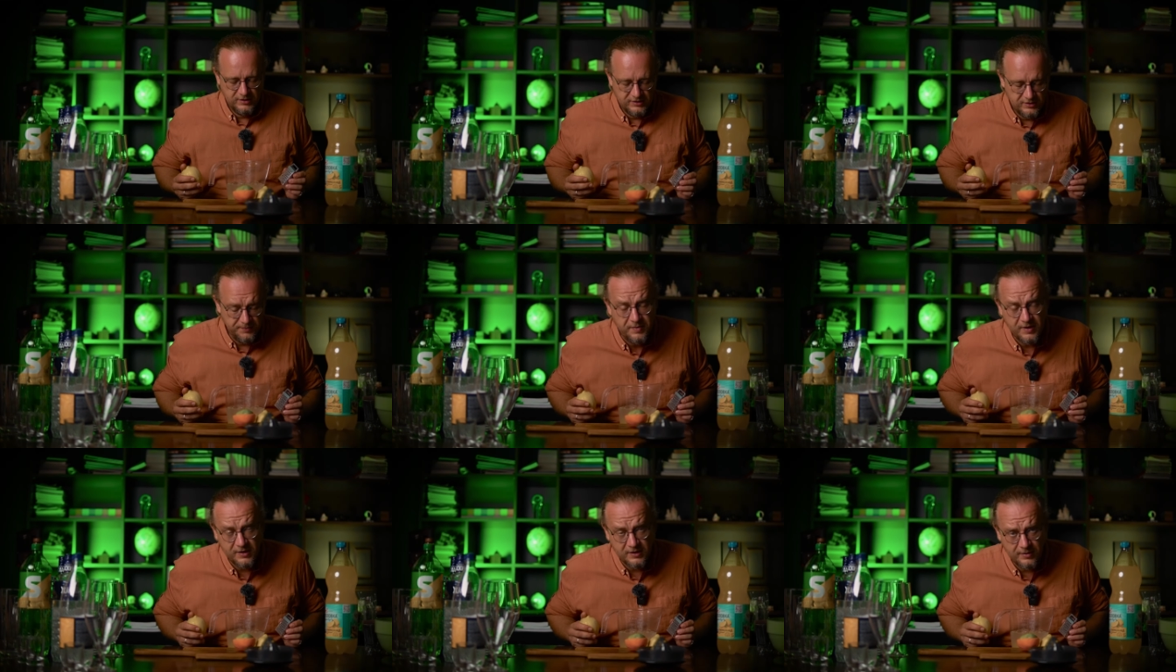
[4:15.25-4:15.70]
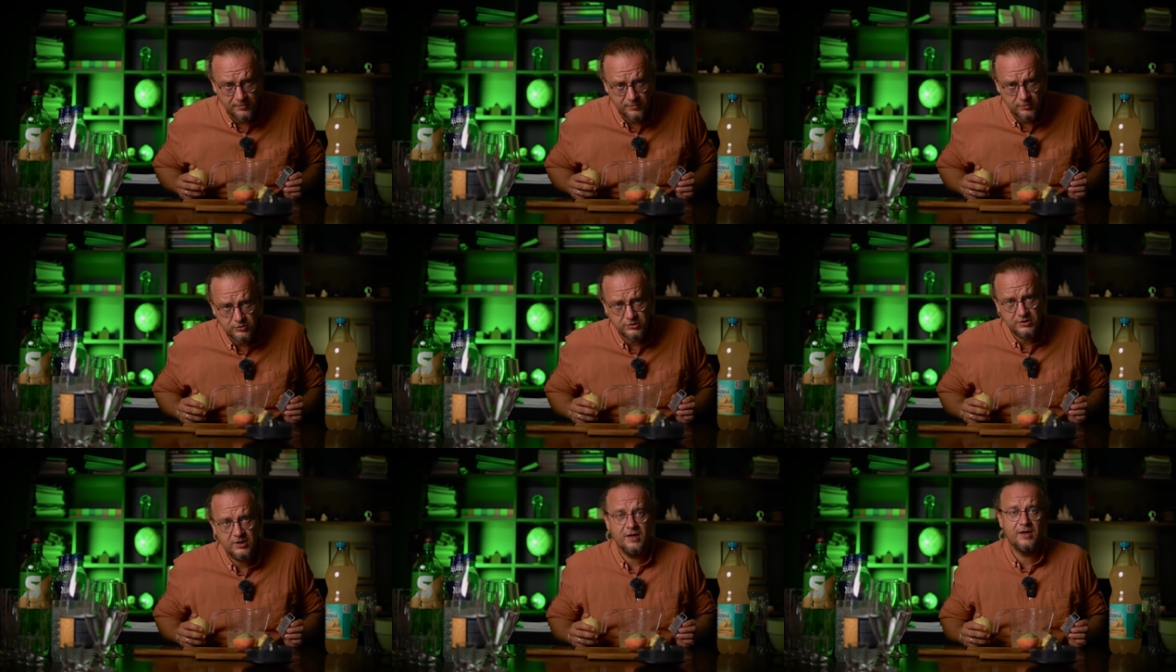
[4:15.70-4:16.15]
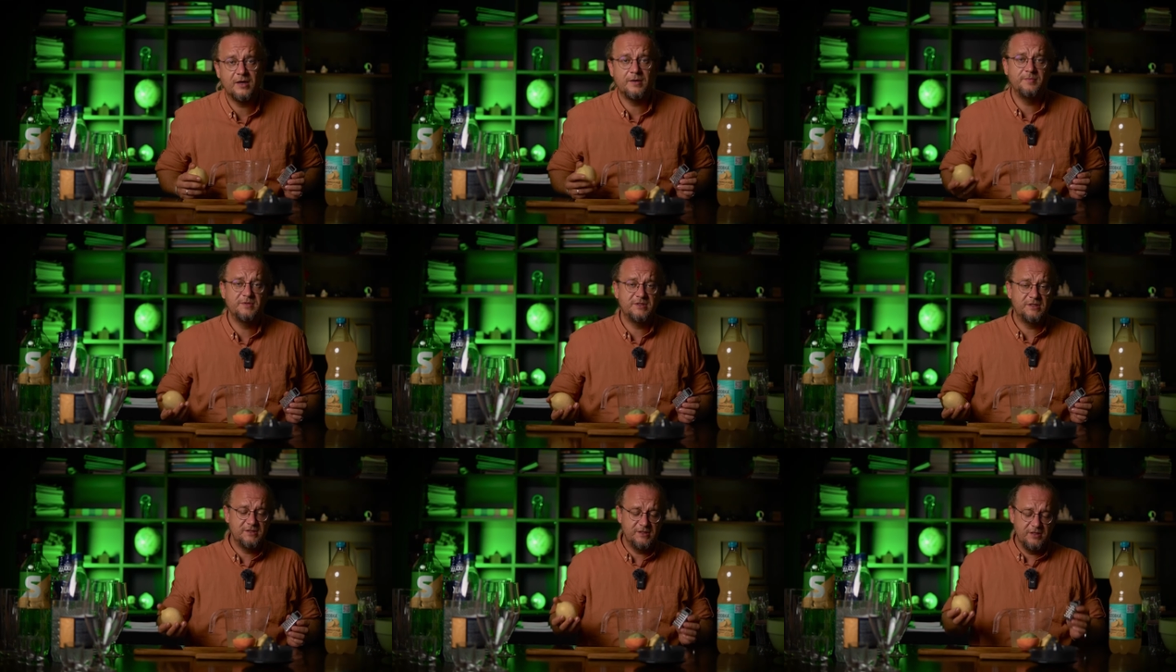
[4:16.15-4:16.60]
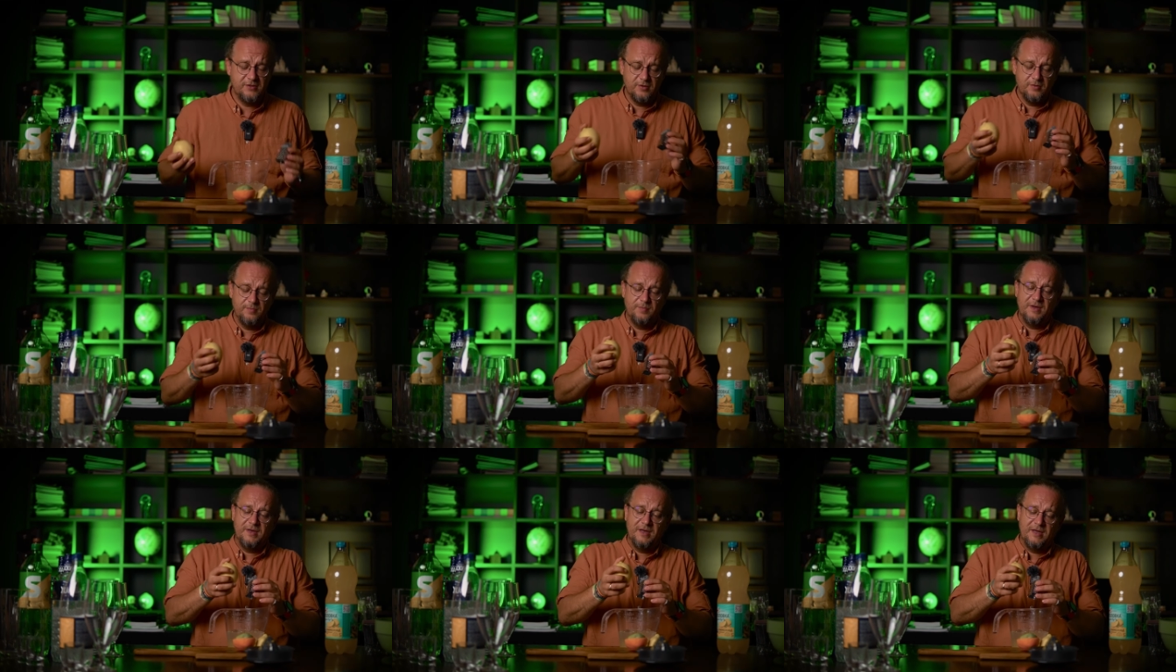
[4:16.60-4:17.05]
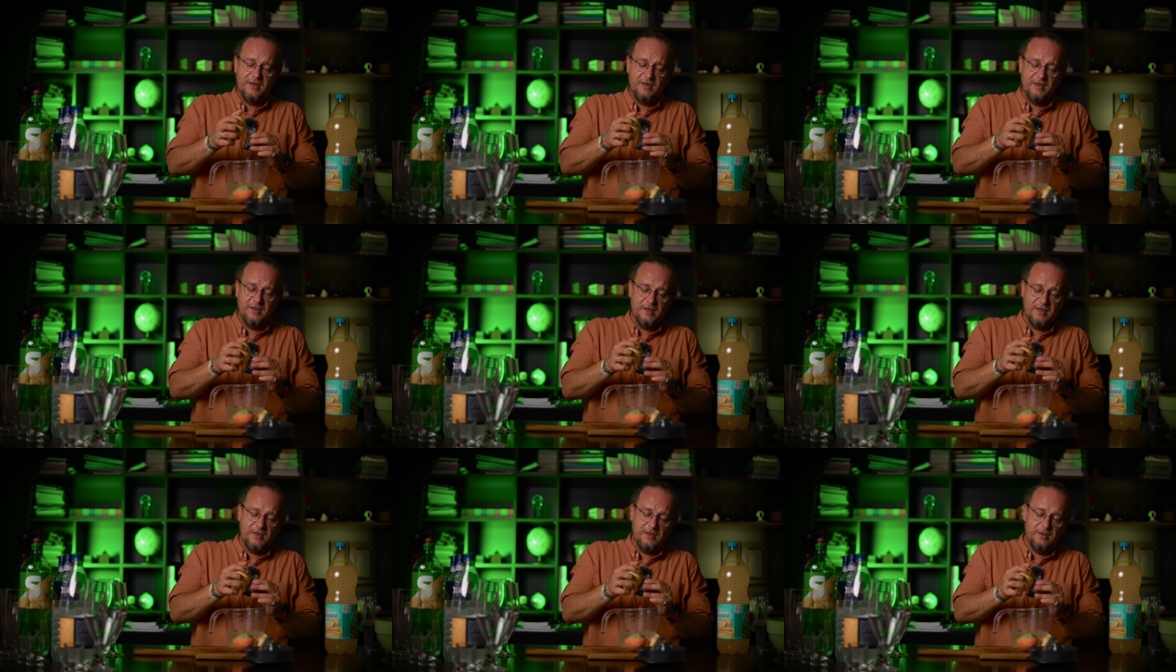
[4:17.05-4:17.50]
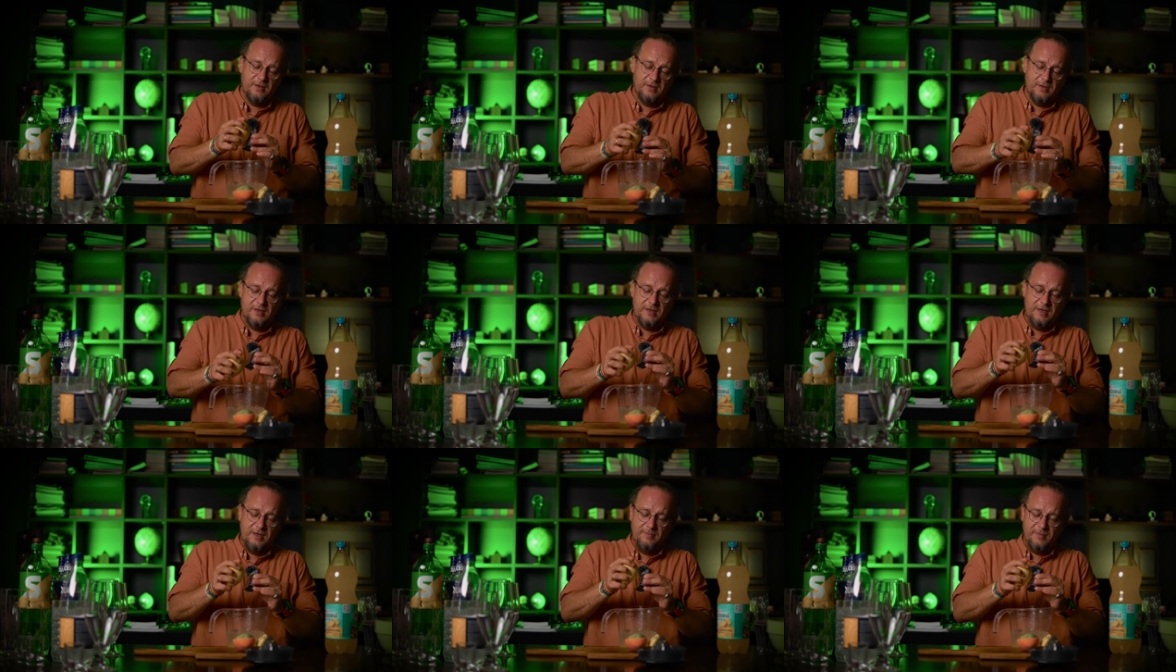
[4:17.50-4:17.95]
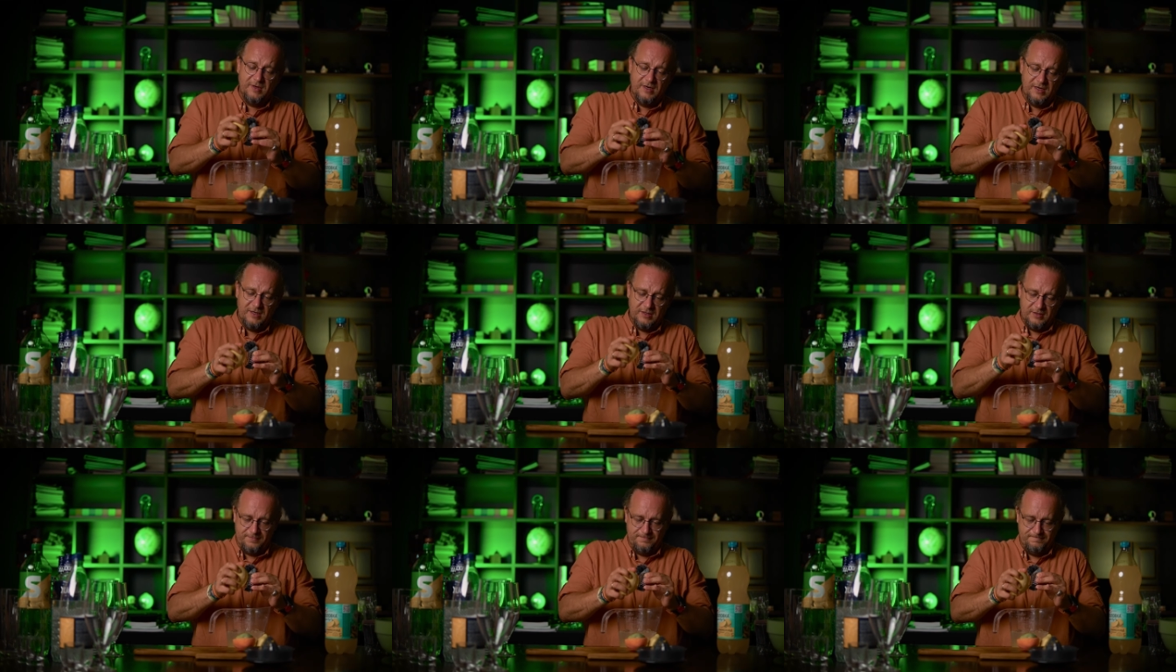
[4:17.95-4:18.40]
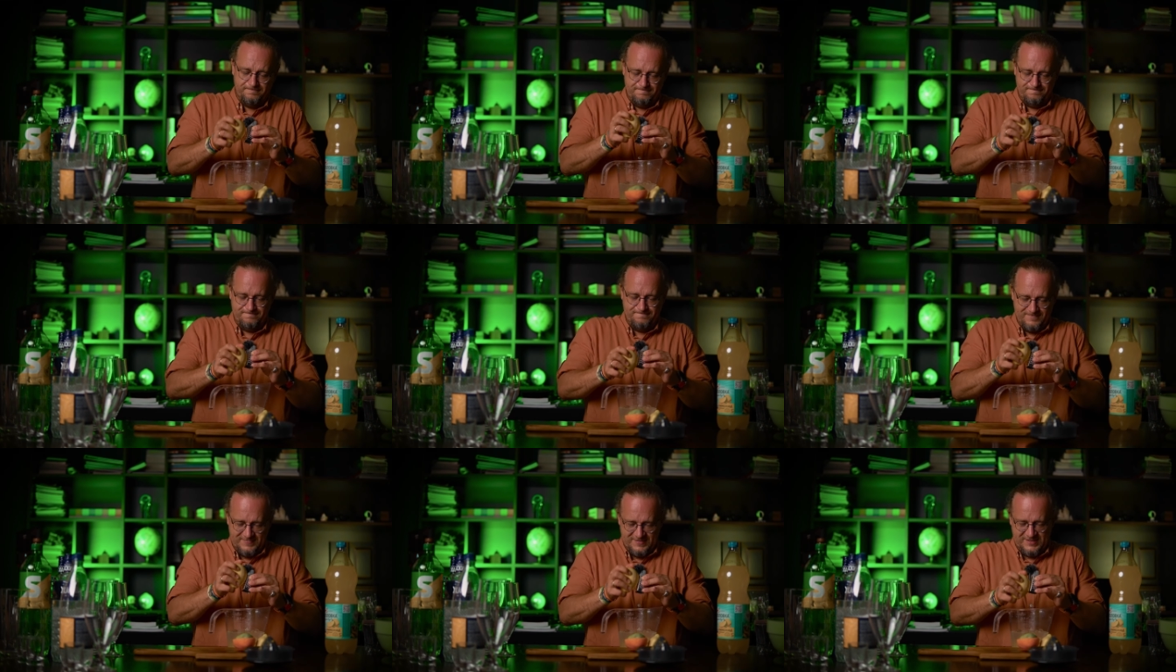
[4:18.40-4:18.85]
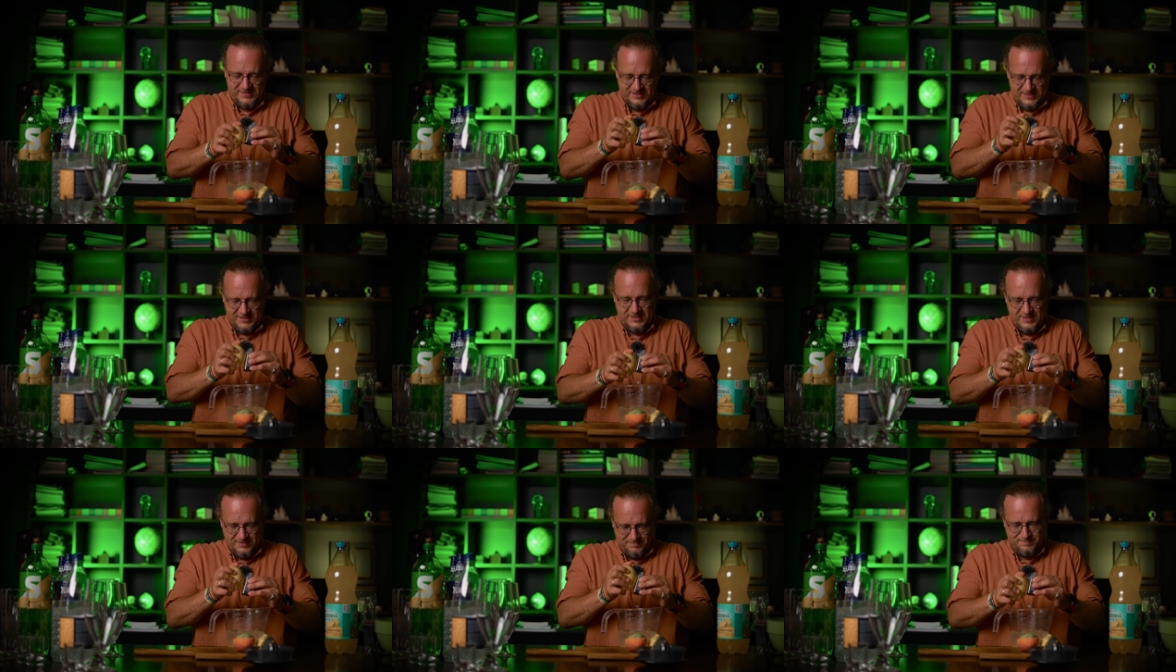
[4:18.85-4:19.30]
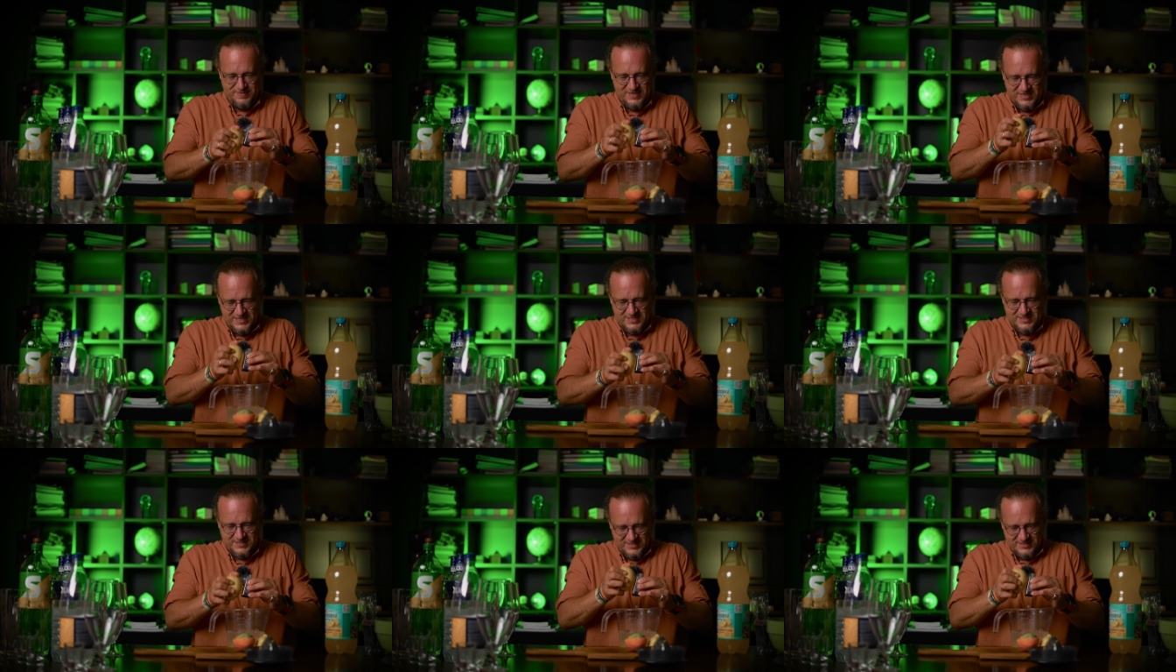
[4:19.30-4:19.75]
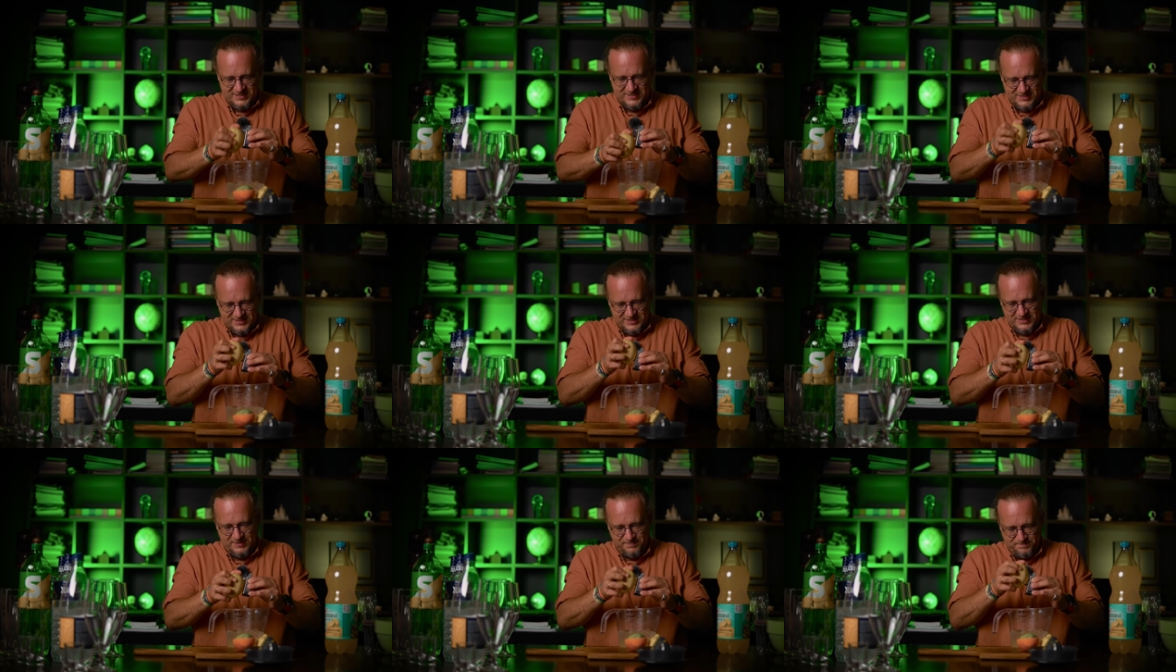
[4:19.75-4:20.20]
Теперь нам нужно ароматизировать банально лимонад. Цедры, блядь,